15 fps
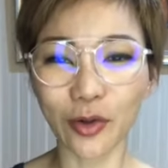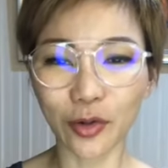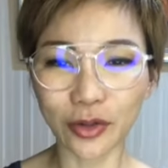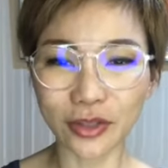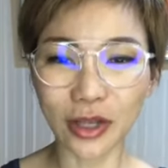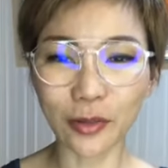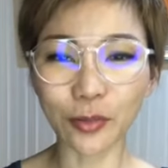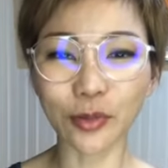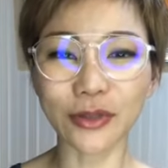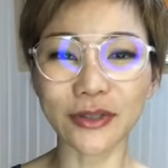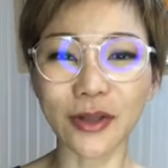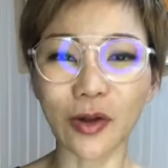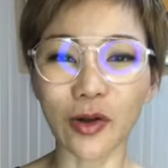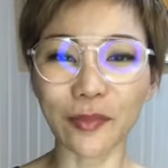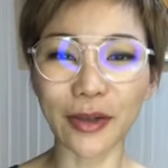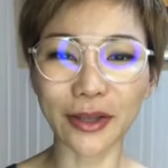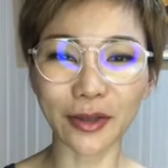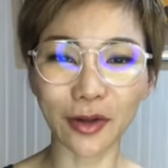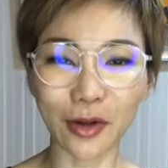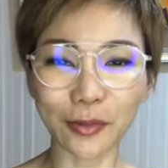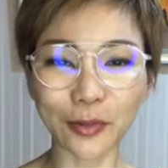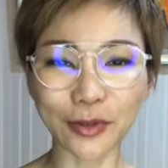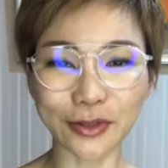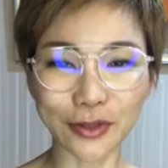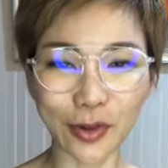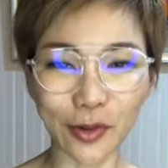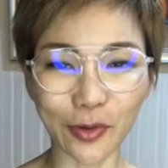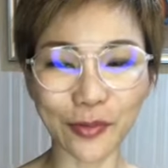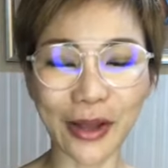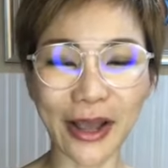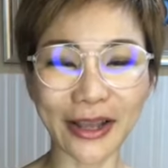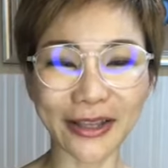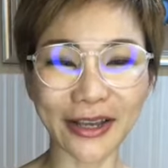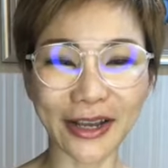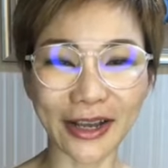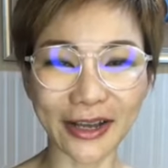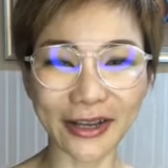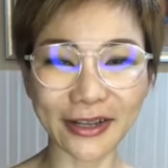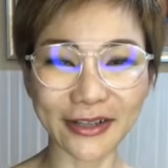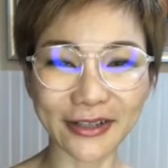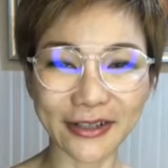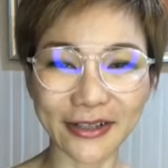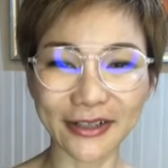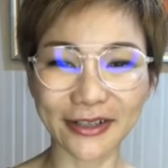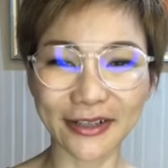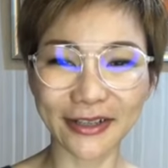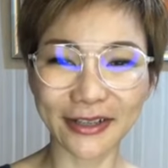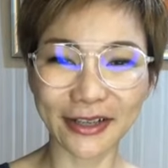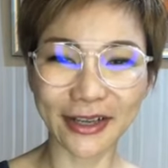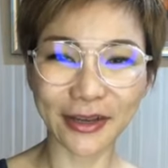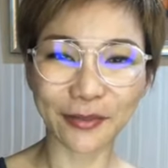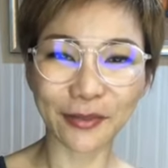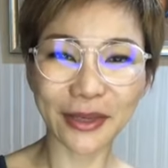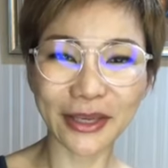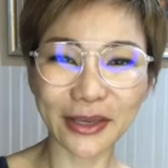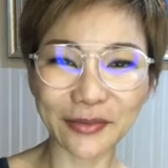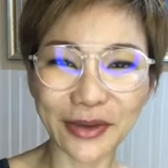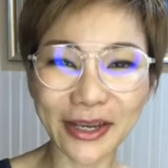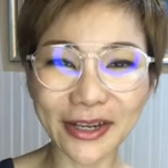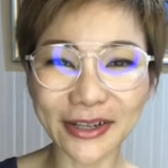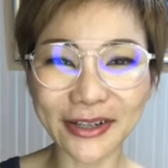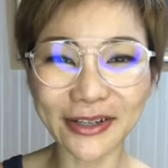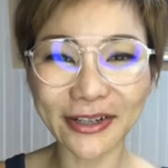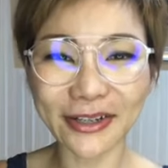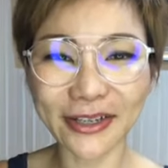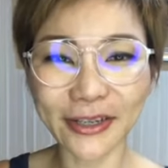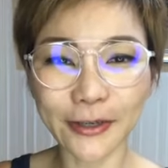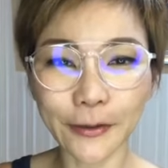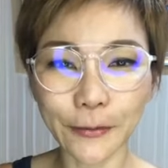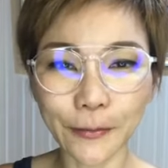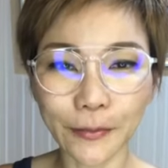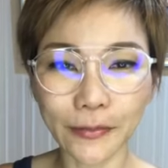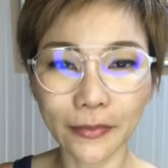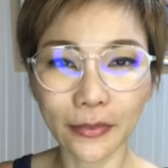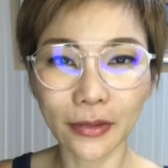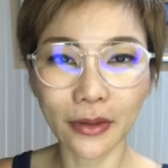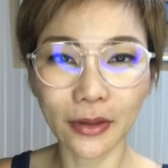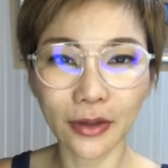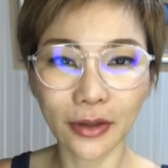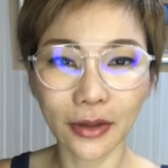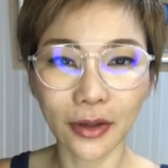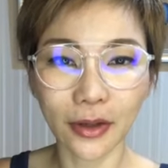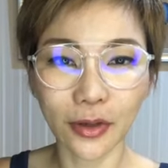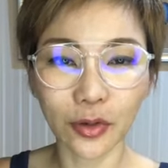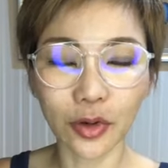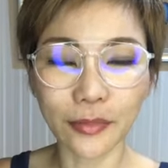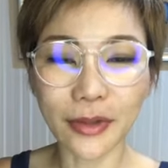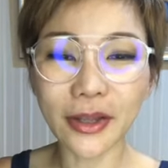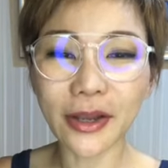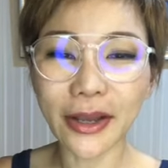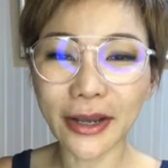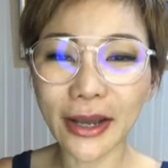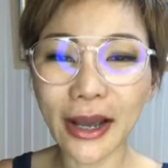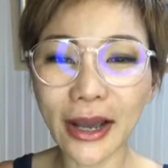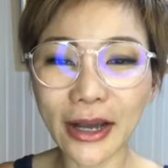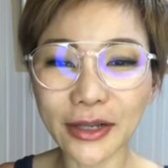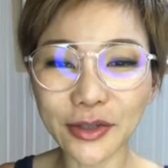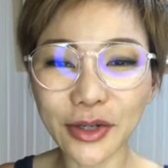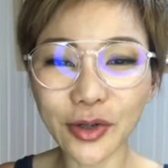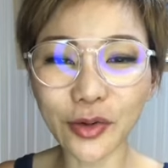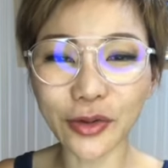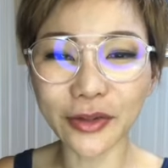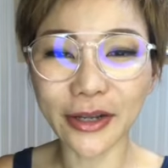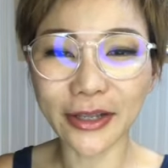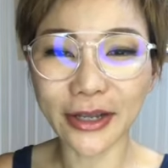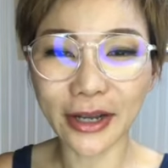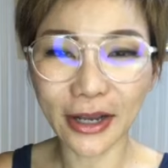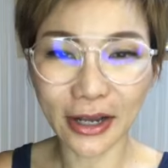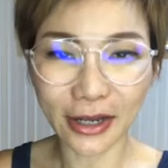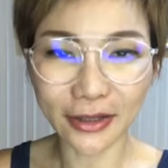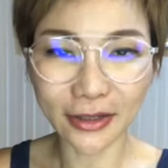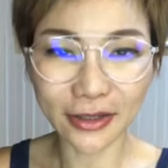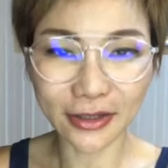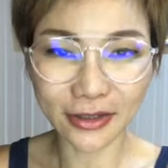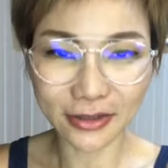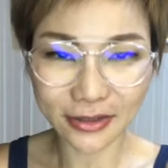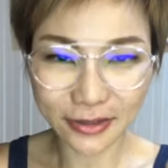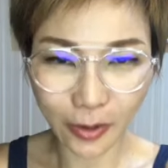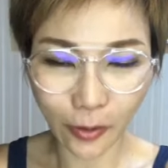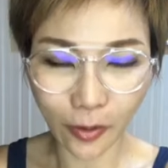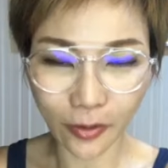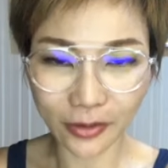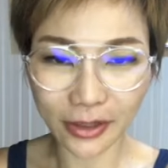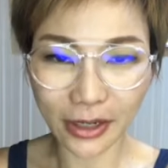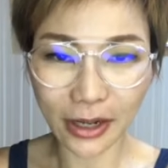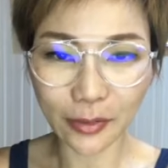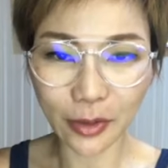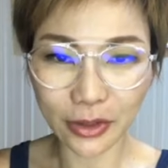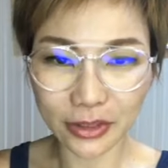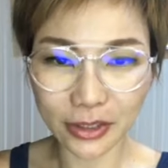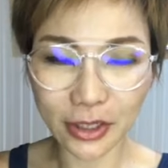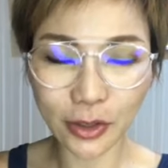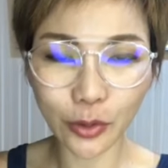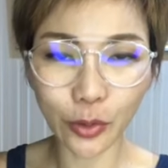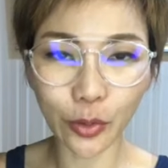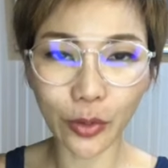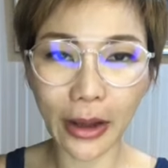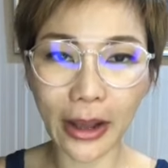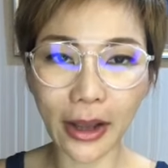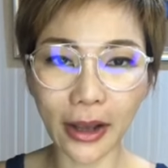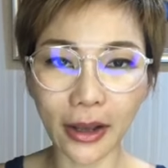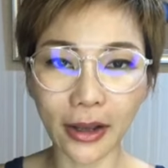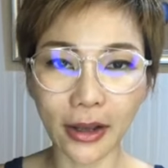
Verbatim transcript: โค้ชท็อปกด2มาน้องออฟกด2มานะคะมีอีกไหมเอ่ยกดมาหน่อยค่ะช่วยกดหน่อยนะคะ1หรือ2นะคะหมอจะได้ดูว่า